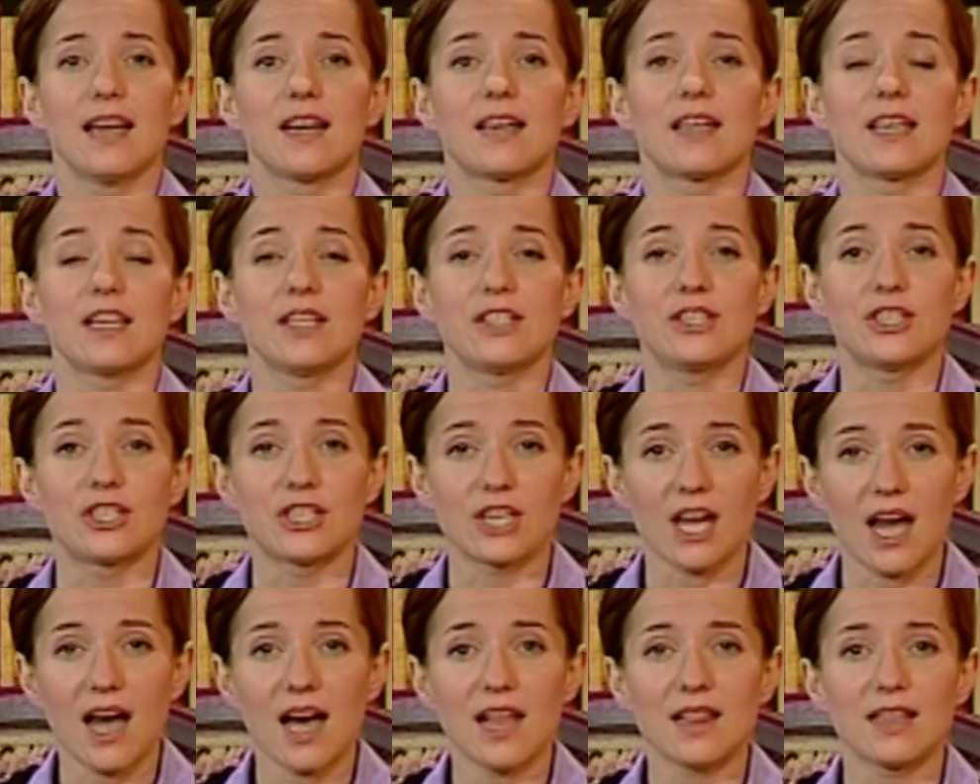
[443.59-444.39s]

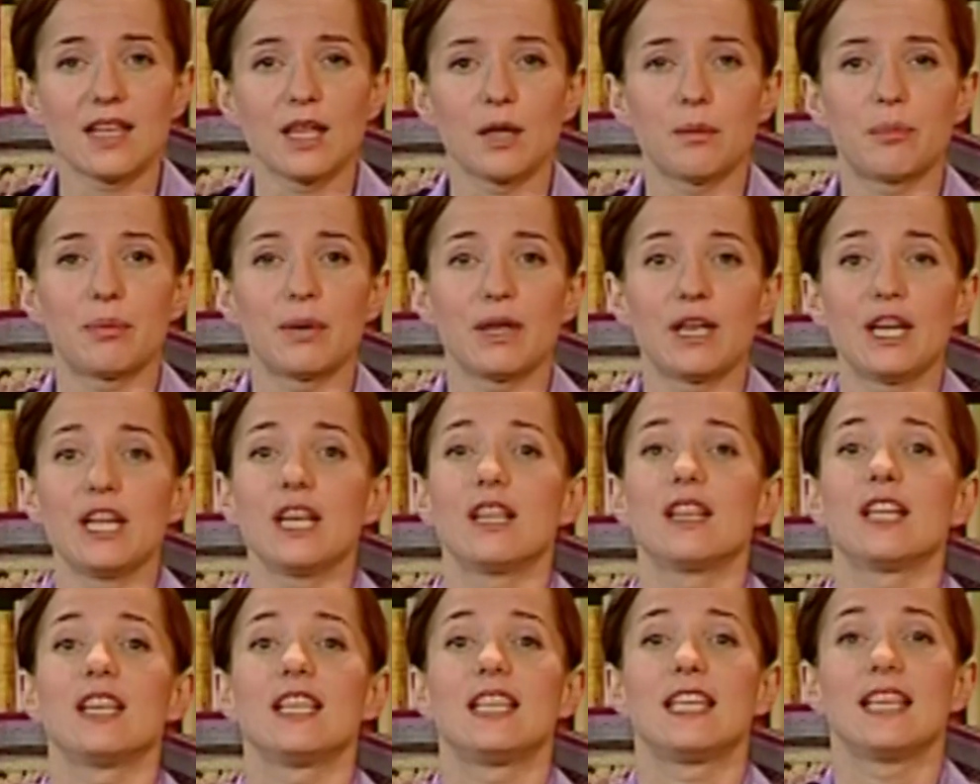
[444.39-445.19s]
кричала и
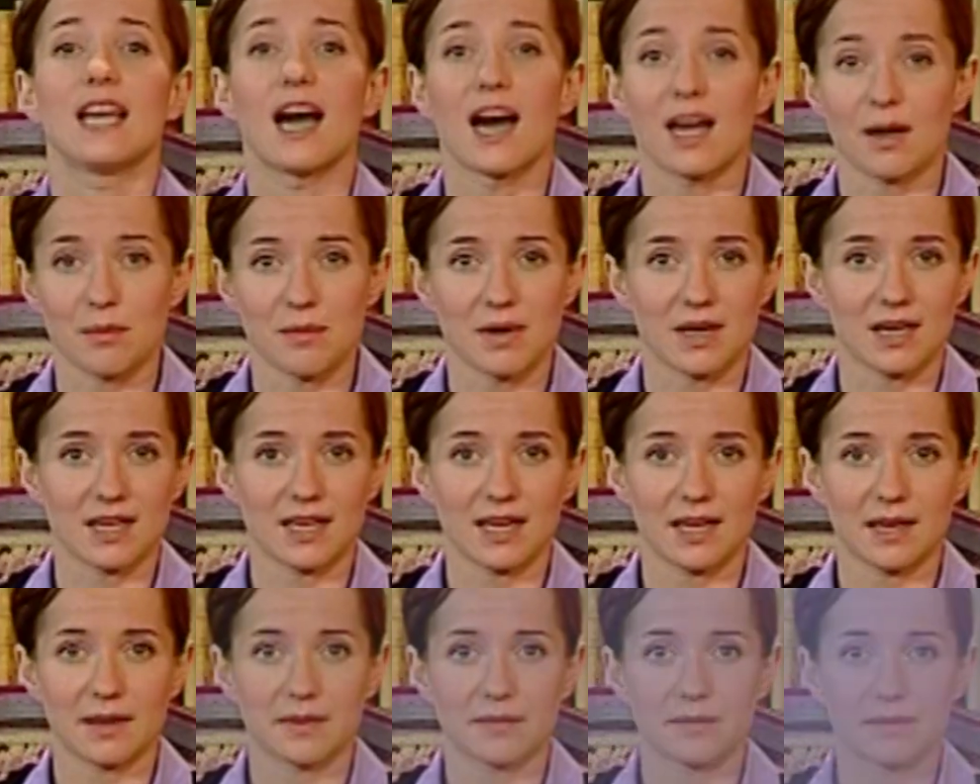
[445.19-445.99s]
пылила
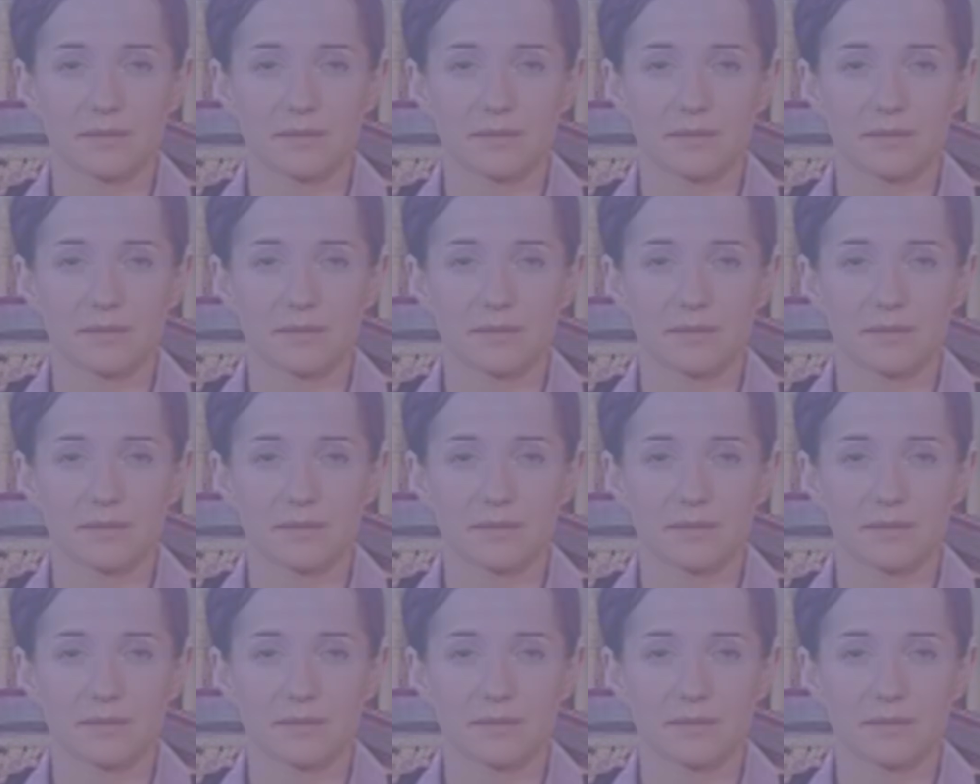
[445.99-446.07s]
ярмарка.